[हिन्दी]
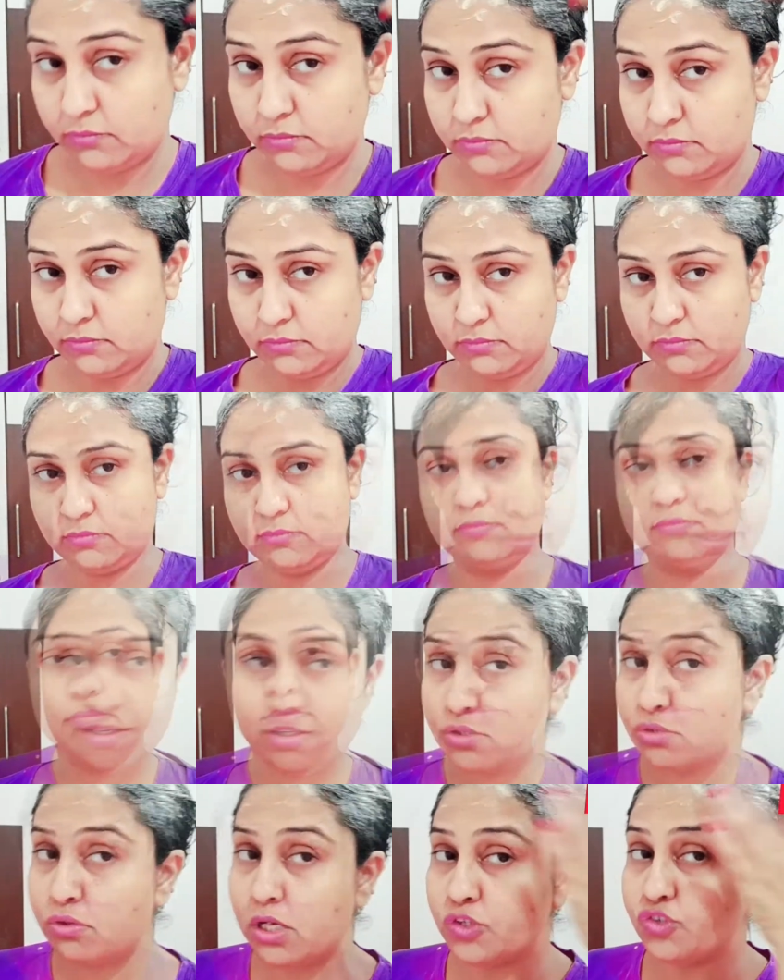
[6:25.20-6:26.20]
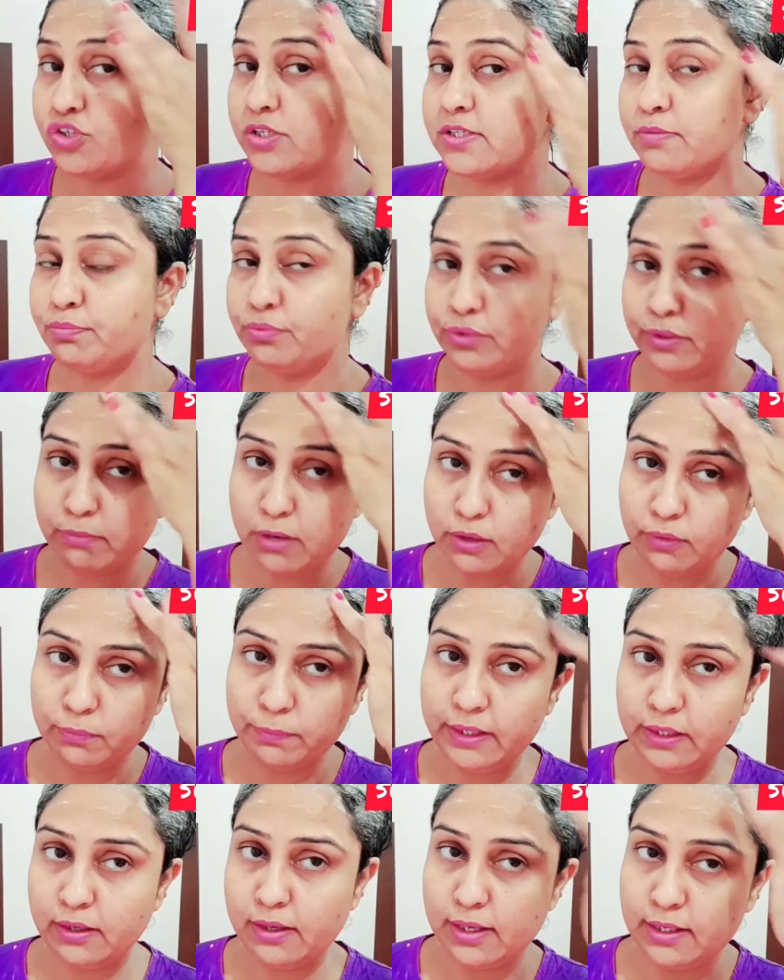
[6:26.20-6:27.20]
दोस्तों मैंने इसको अच्छी सी पूरी बालों पे
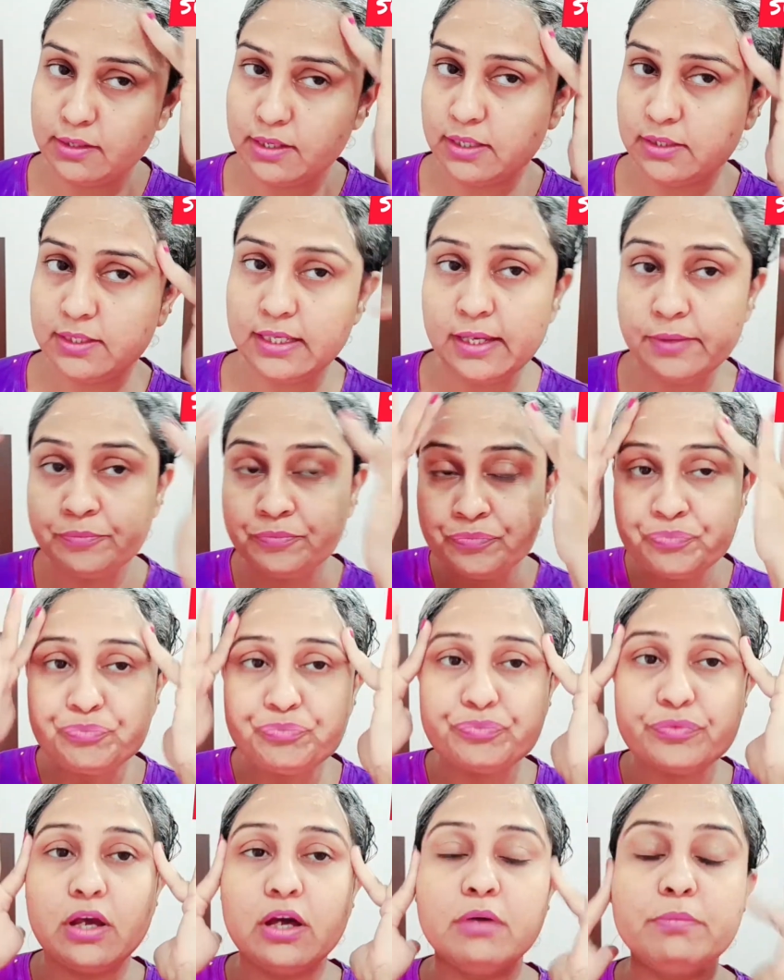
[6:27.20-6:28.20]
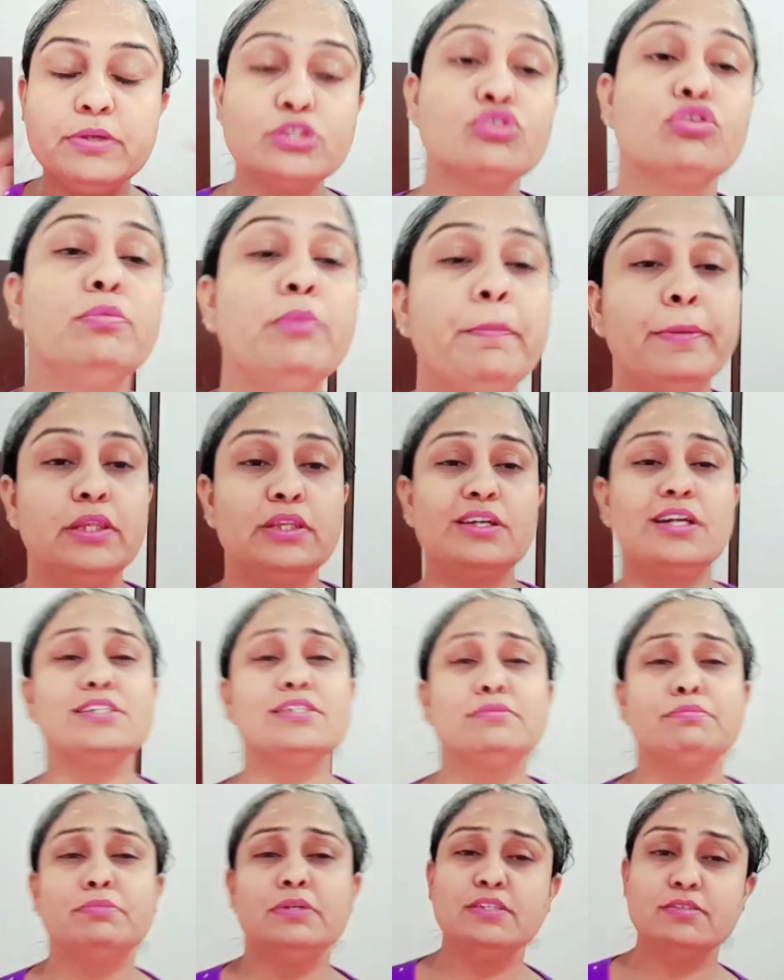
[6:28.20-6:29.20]
लगा लिया है ठीक है अब इसको मैं 15 से
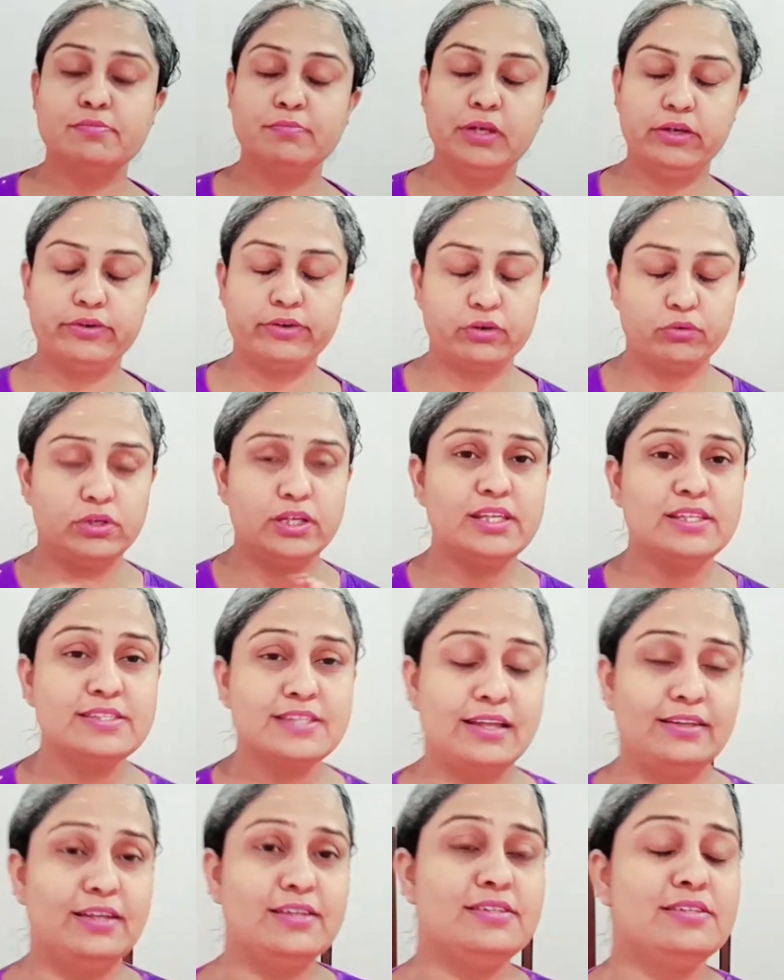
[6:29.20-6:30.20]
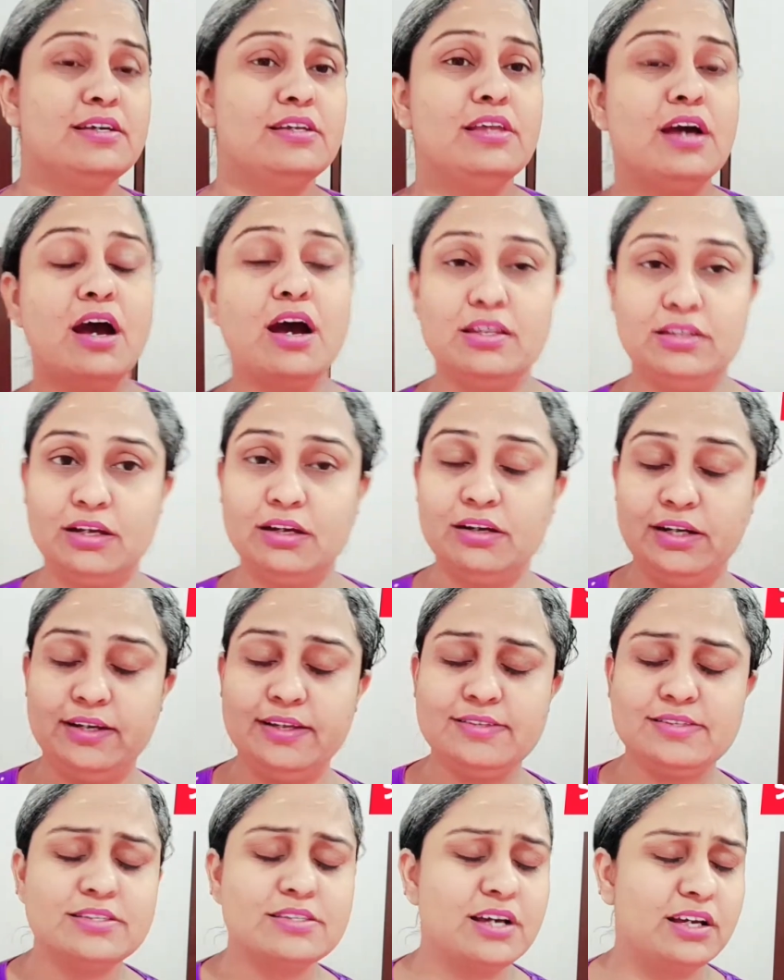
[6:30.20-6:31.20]
20 मिनट रखूंगी ज़्यादा से ज़्यादा आधा घंटे
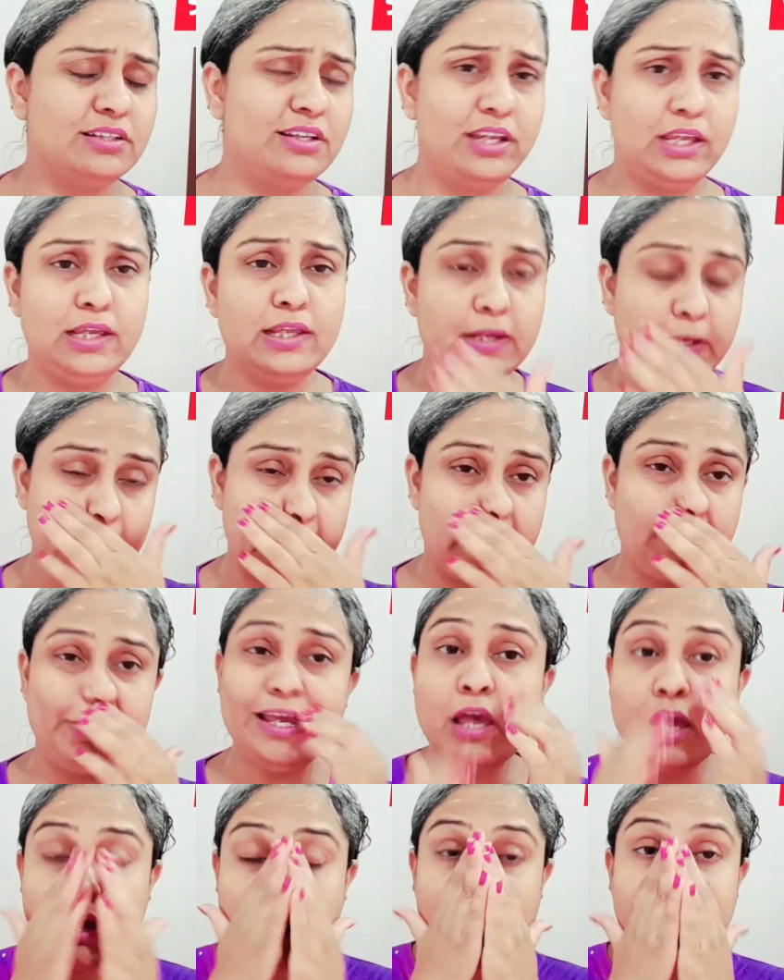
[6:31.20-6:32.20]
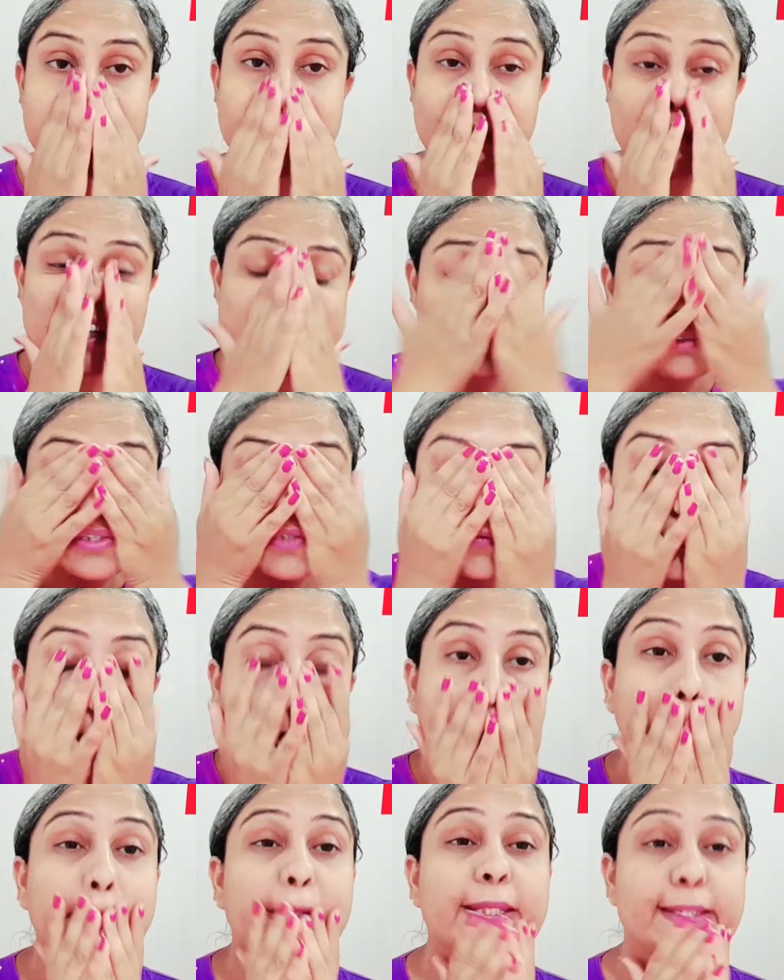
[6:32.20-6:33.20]
से ज़्यादा नहीं रखना है हमें और ज़्यादा इसको सूखने
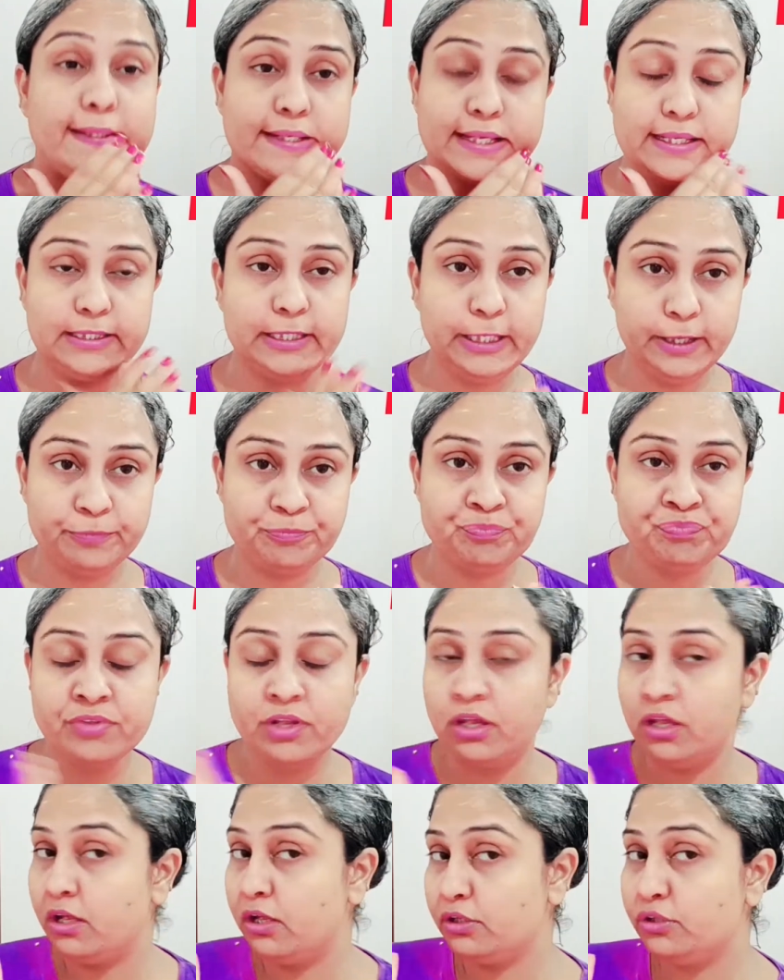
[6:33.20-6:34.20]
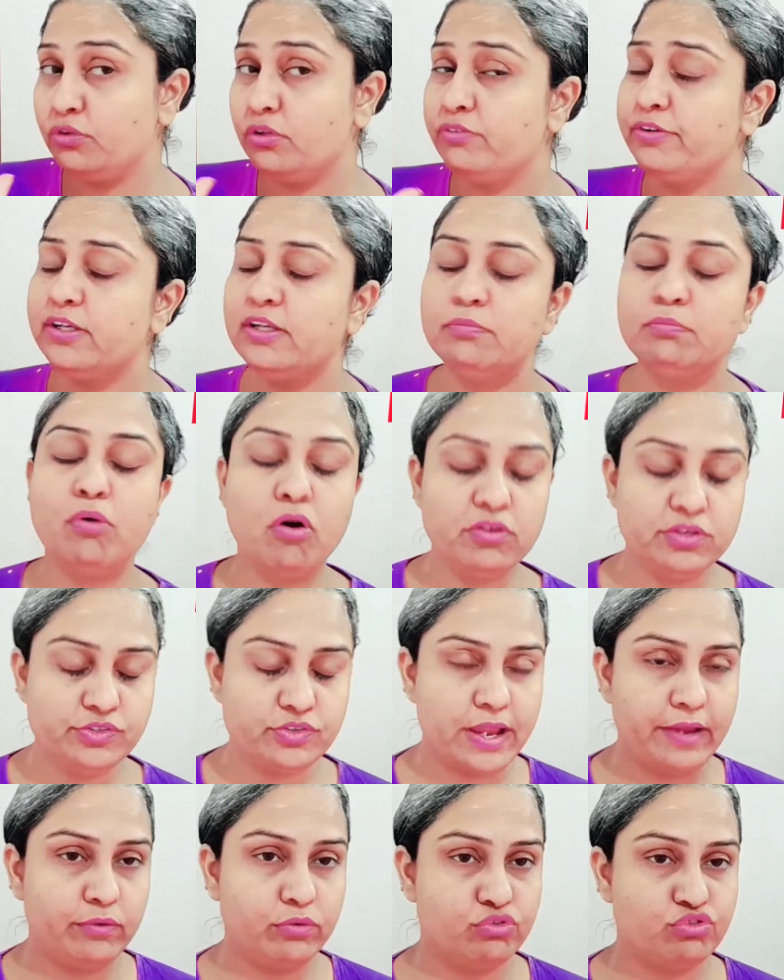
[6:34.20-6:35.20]
नहीं देना है ठीक है क्योंकि फिर ये बहुत
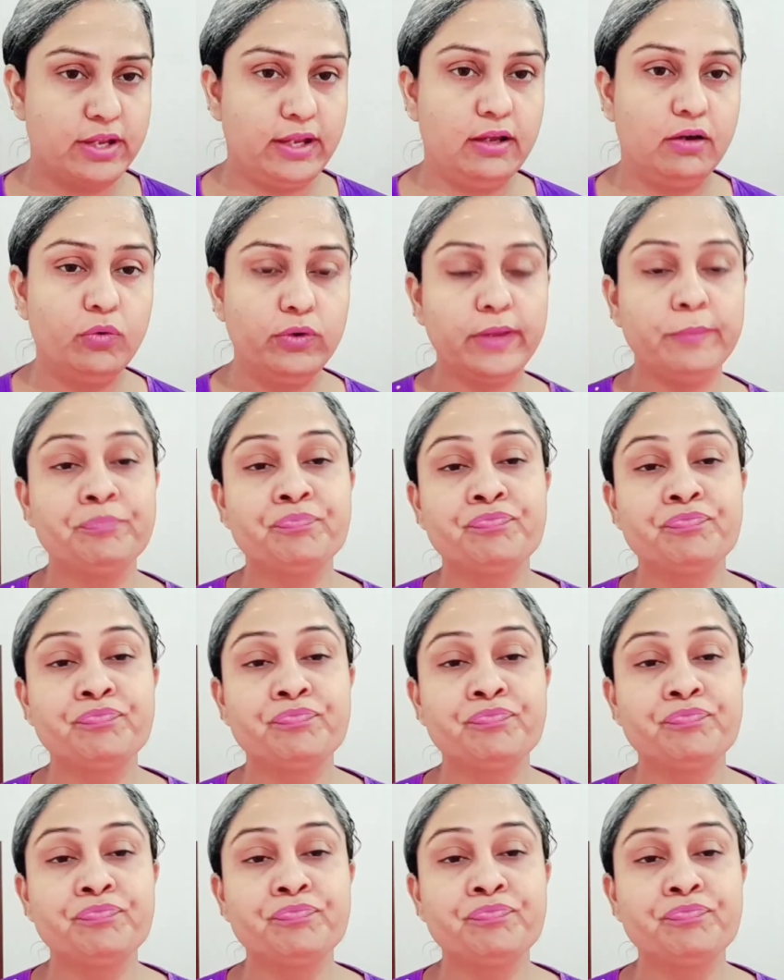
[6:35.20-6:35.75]
ड्राई हो जाएगा ओके